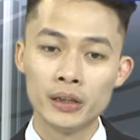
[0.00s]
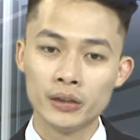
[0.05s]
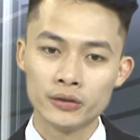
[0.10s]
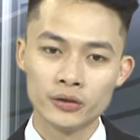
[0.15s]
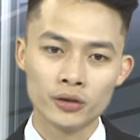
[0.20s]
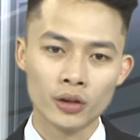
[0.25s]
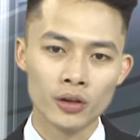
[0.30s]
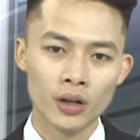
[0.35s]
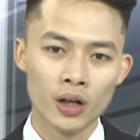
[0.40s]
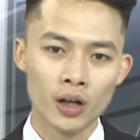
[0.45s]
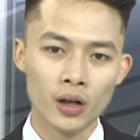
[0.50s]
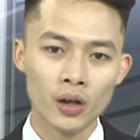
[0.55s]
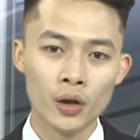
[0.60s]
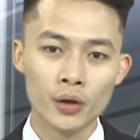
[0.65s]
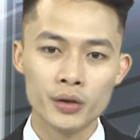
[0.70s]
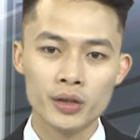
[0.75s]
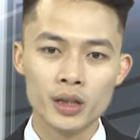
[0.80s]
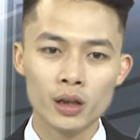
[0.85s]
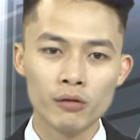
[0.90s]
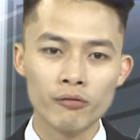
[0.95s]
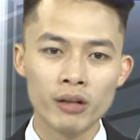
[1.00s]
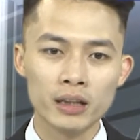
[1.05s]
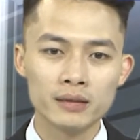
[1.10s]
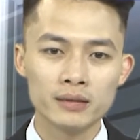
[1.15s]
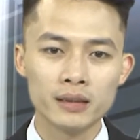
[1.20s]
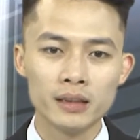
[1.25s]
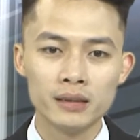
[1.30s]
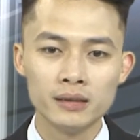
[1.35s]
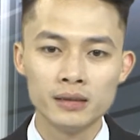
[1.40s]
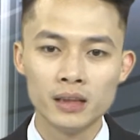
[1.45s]
Do đó, hộ chiếu
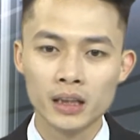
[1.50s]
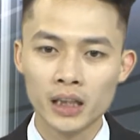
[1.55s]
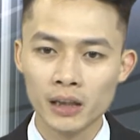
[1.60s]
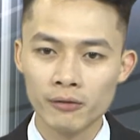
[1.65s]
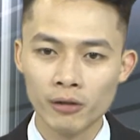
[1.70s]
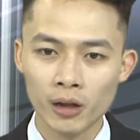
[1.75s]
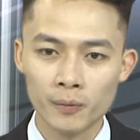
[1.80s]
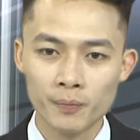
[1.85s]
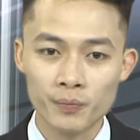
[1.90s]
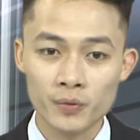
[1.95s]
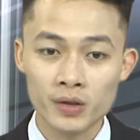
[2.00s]
vaccine được kỳ vọng